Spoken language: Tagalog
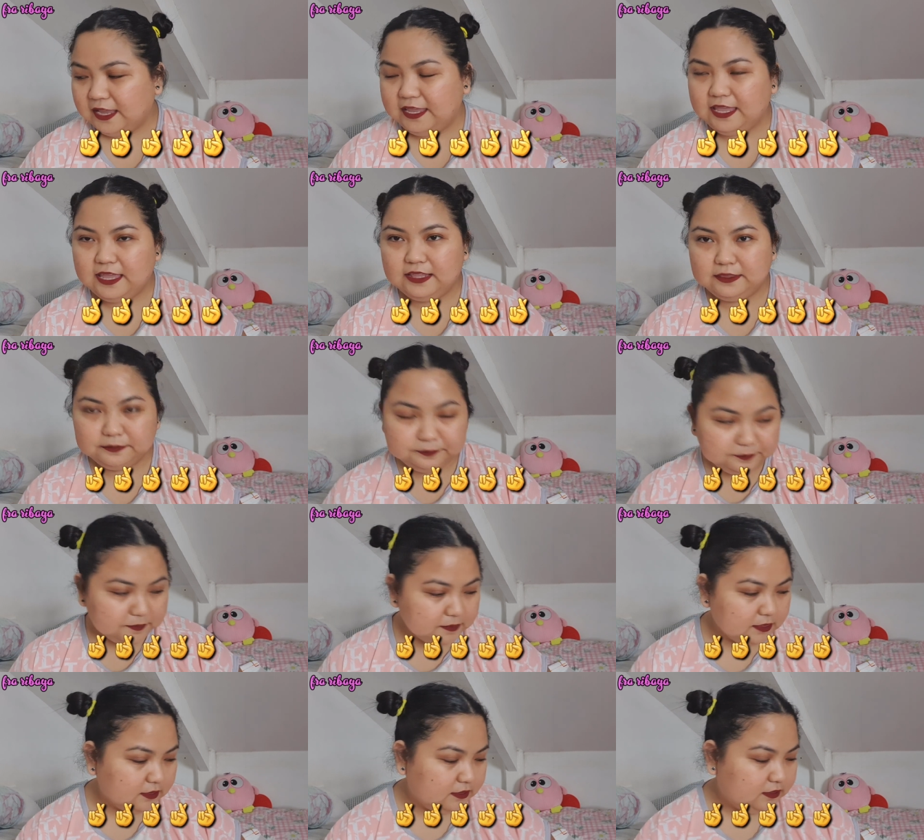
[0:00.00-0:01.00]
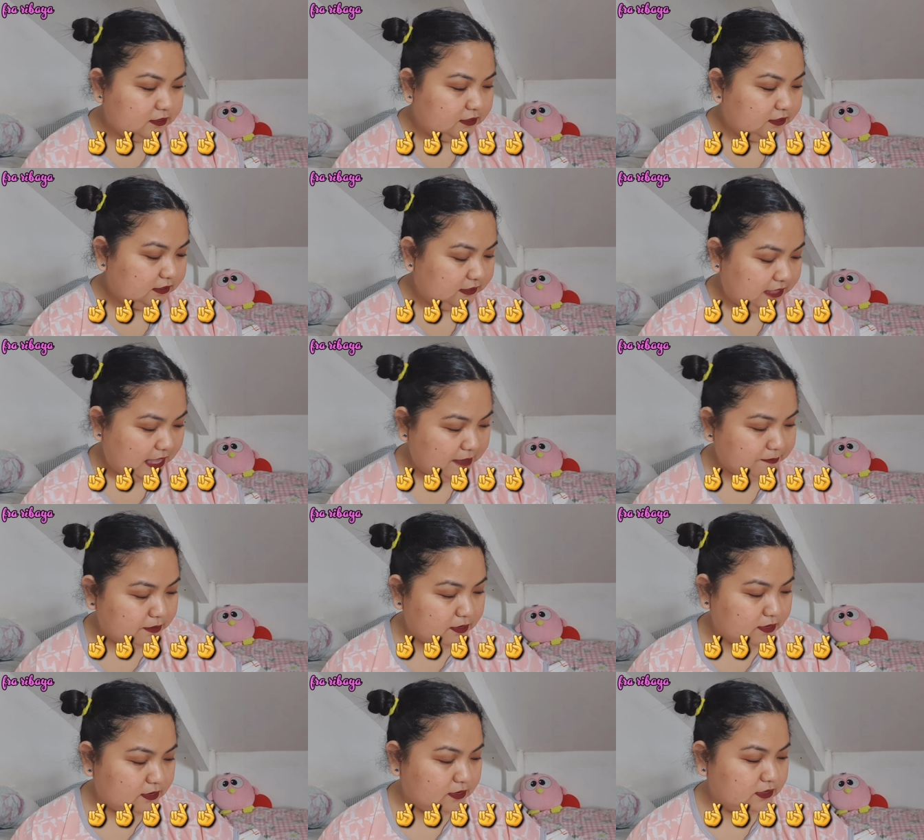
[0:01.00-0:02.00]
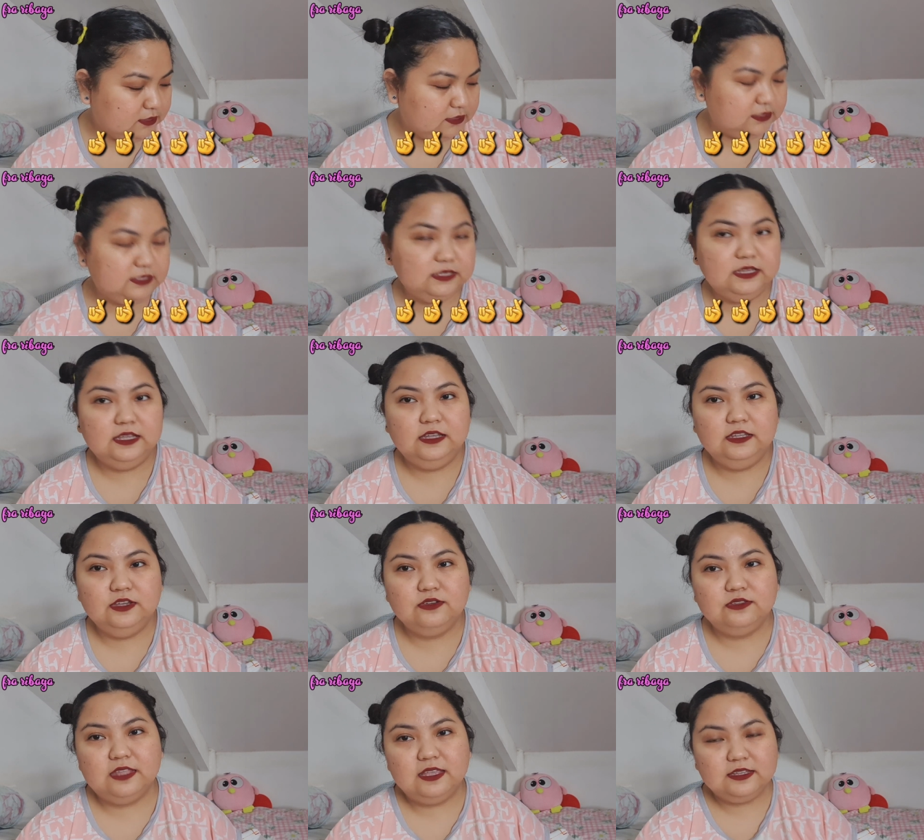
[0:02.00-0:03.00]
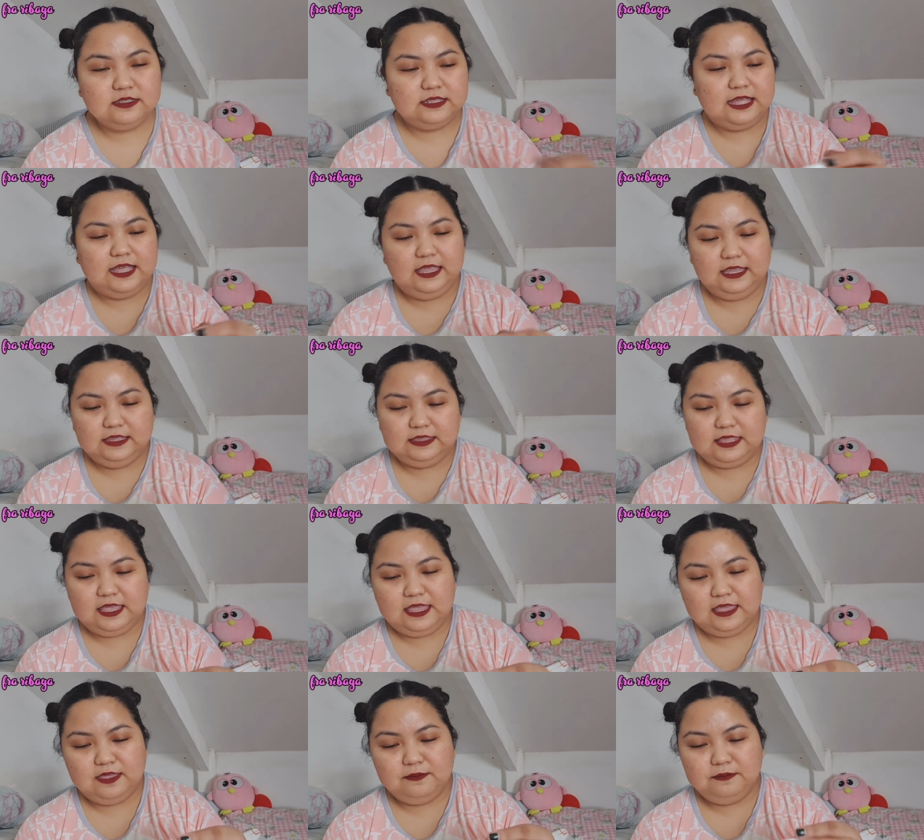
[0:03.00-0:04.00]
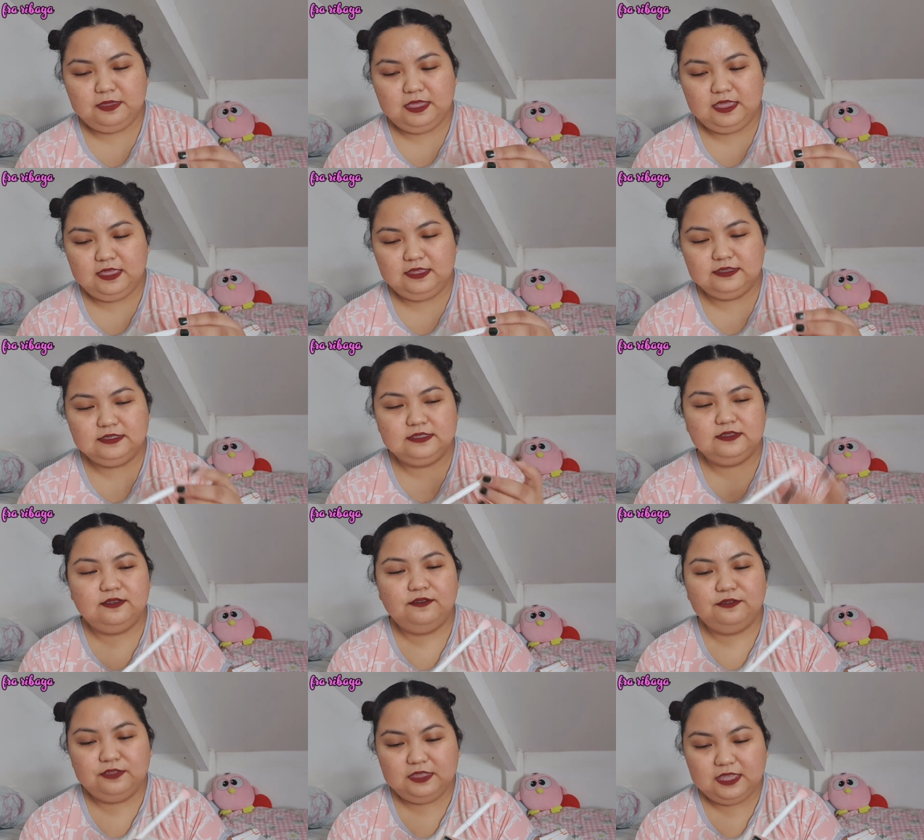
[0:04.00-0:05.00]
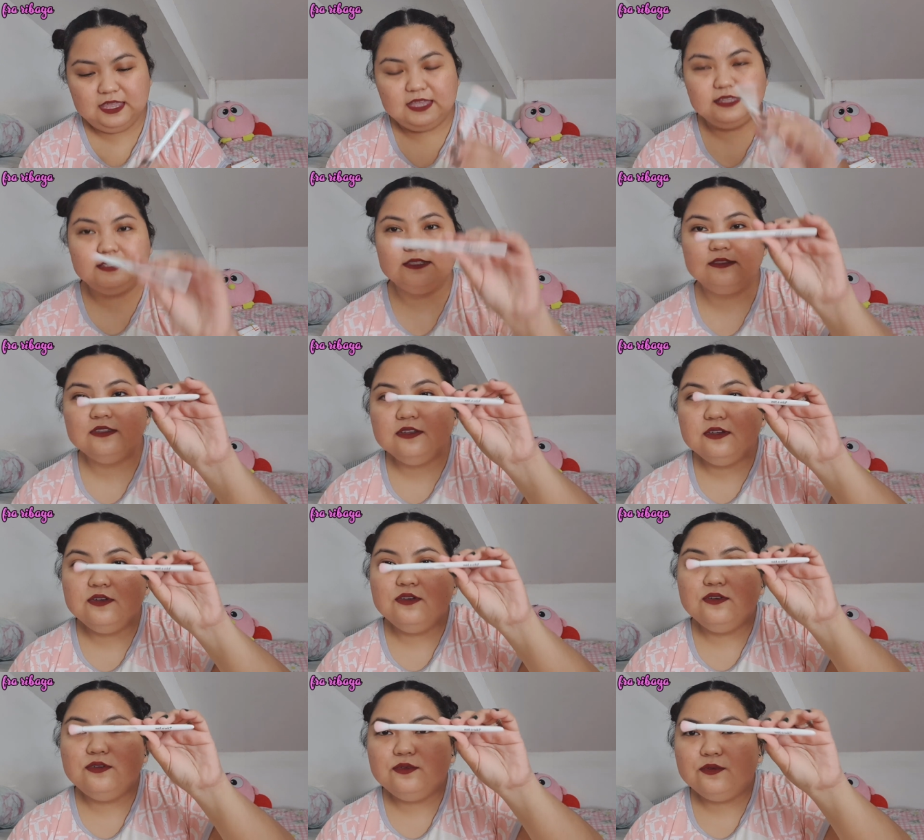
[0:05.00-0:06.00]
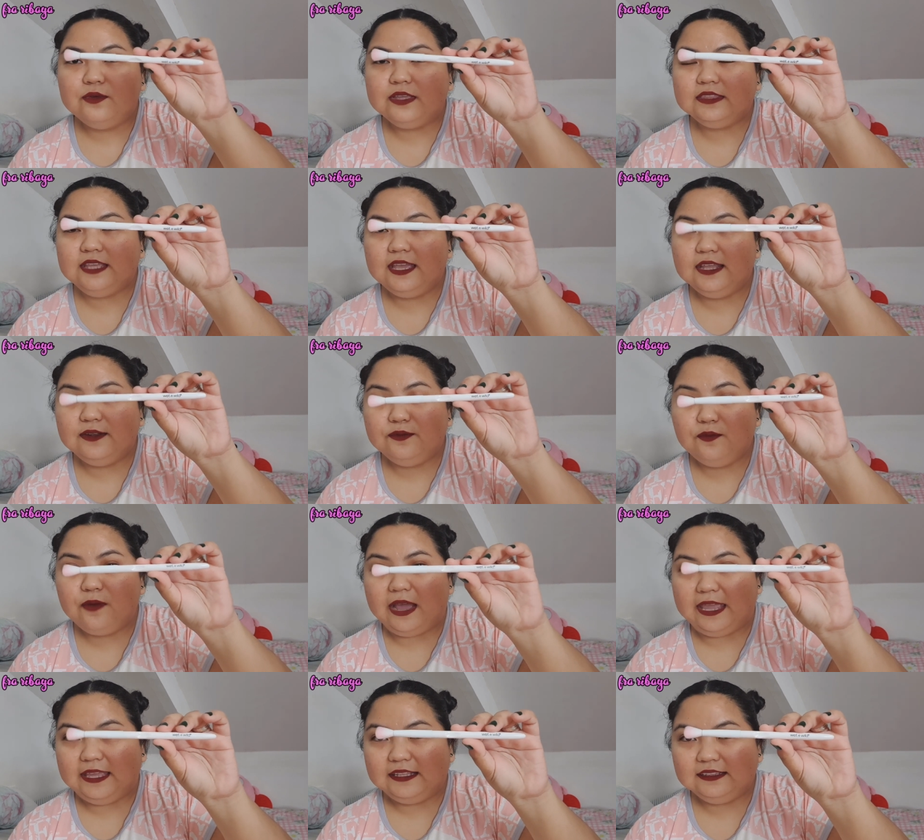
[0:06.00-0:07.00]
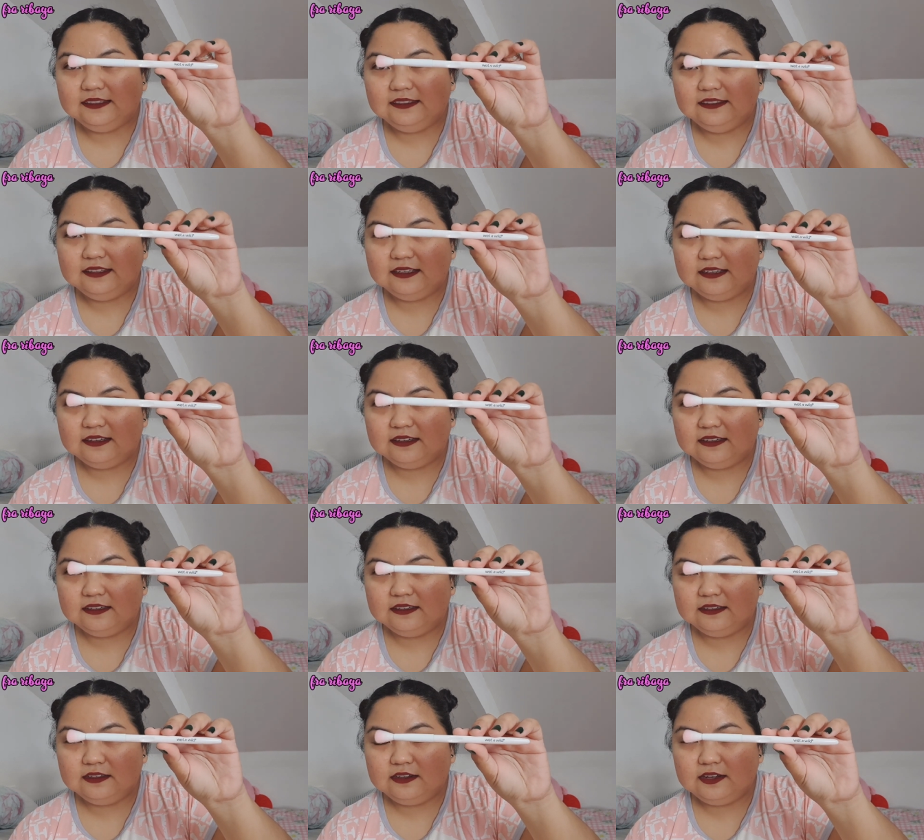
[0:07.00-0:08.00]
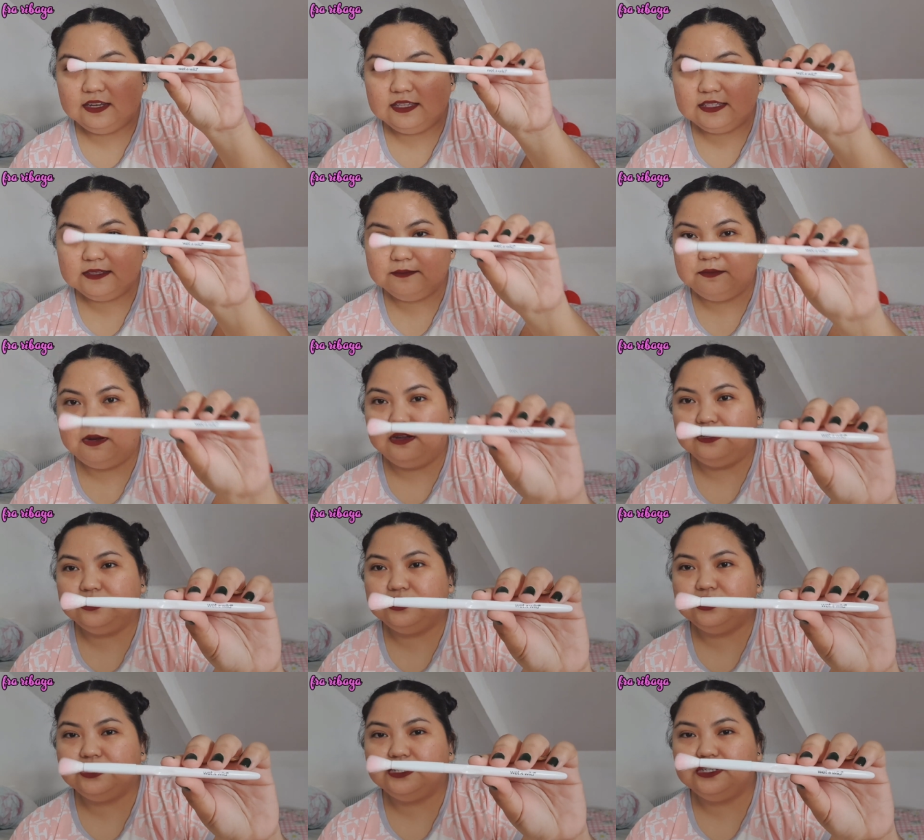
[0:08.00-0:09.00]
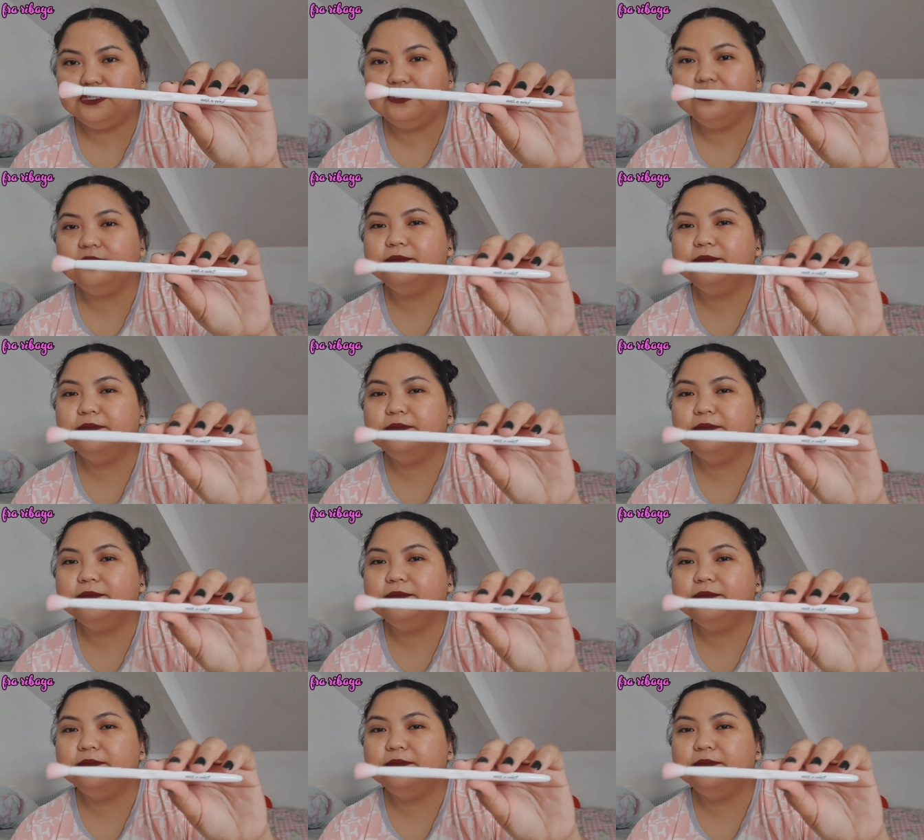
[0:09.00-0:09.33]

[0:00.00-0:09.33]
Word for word: Ayan. Tapos, yung next item is this Wet n Wild na crease brush.